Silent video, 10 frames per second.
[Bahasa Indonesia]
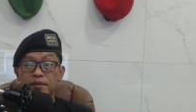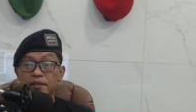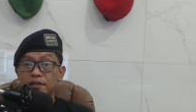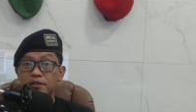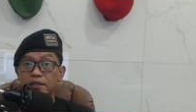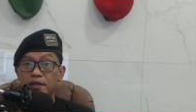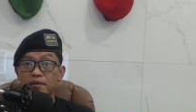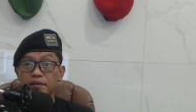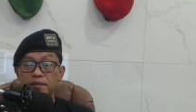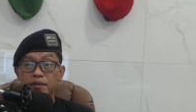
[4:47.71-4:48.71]
dan secara
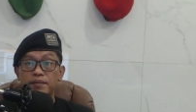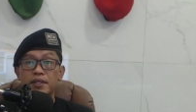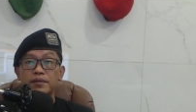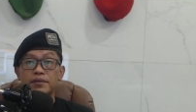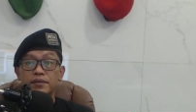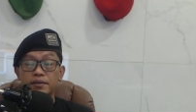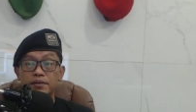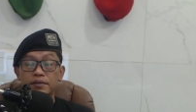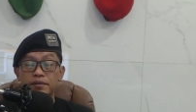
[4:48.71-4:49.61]
umum demi untuk